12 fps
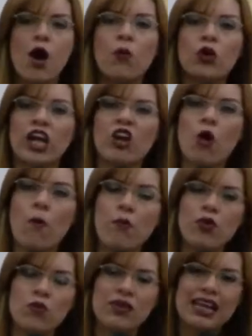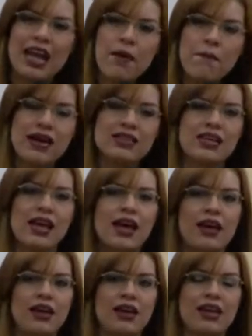porque los problemas
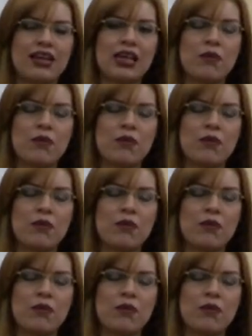eh,